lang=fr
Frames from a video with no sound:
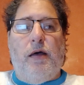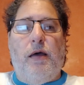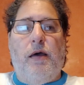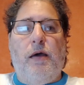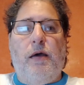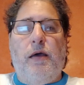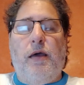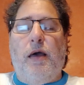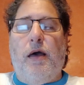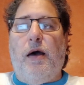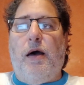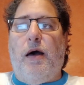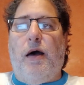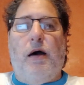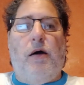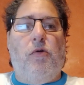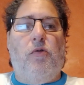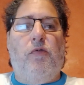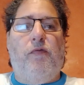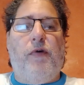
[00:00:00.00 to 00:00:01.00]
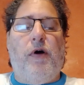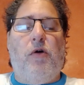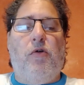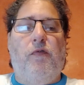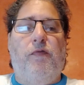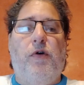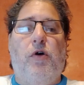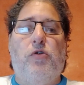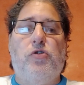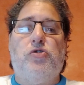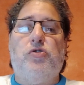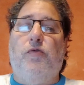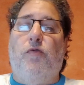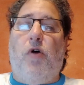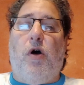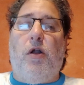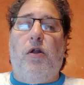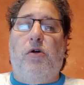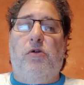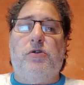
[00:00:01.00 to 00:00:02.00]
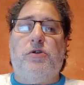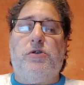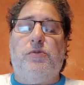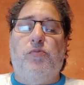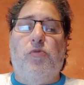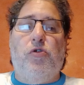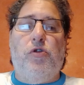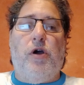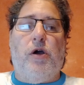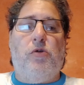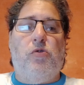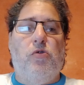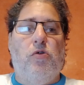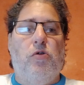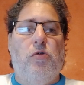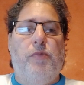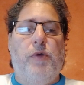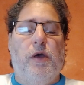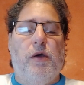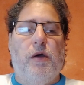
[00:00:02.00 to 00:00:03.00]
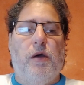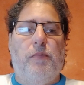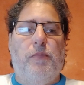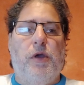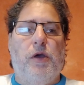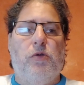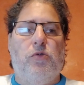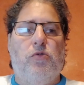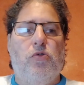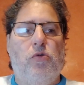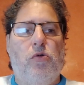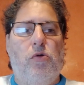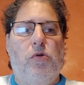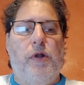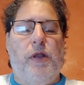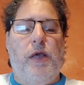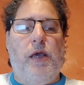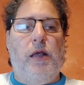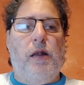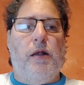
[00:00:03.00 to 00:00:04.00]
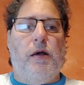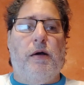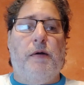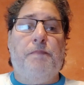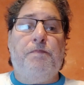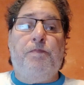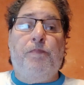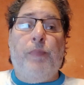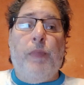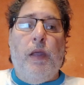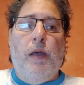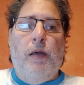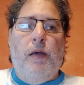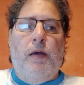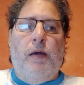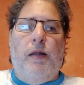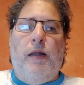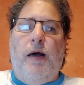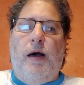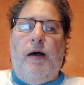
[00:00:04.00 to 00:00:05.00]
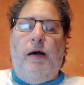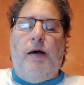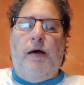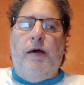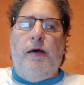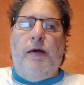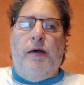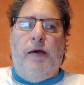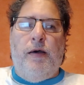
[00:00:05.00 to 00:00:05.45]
Hein. et on, va, on va recevoir Lens, Monaco bien, bientôt, Lille. Là,